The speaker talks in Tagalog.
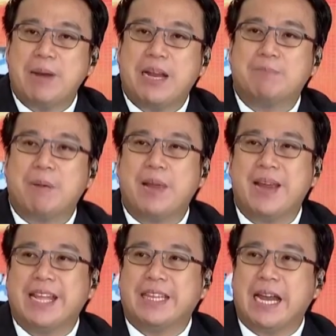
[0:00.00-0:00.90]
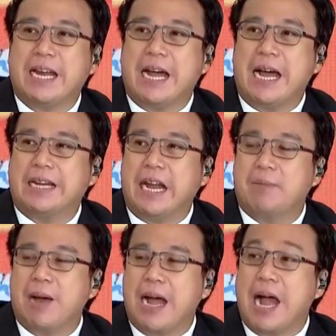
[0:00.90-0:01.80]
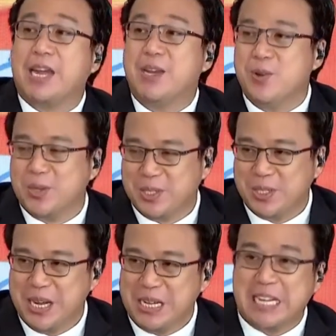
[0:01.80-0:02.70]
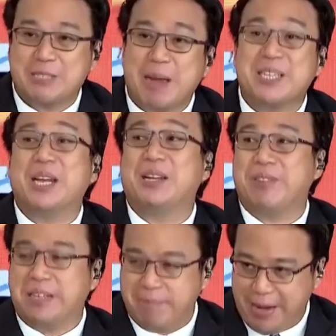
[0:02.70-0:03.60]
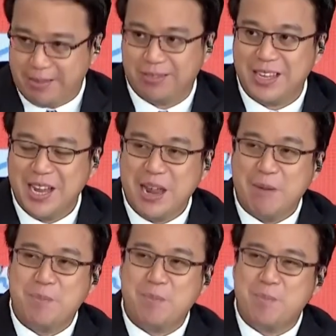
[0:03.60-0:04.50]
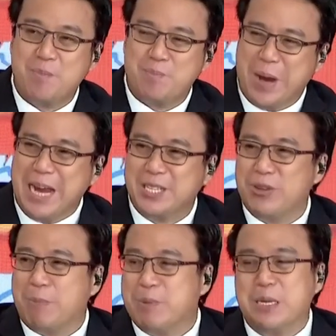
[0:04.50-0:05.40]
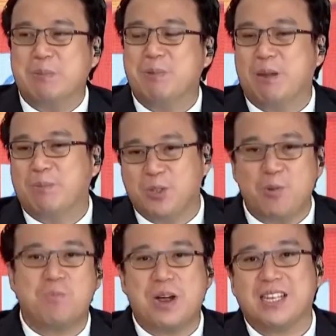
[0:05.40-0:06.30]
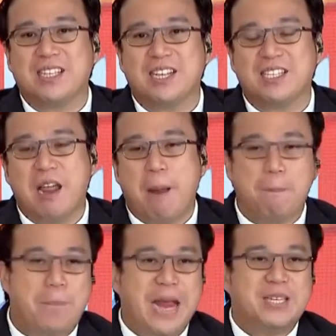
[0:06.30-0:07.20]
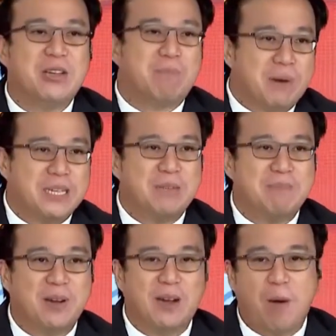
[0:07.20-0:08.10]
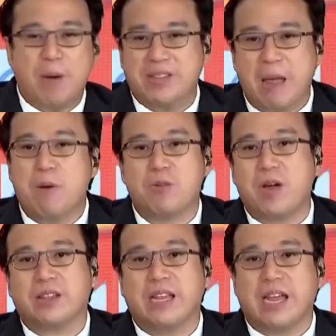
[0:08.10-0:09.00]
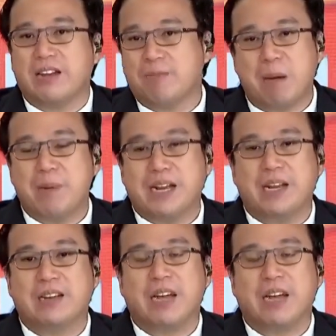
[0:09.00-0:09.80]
Pilipinas bibigyan talaga ng mga accused ng special treatment based on the principle of due process, based on the principle of a democratic and a republican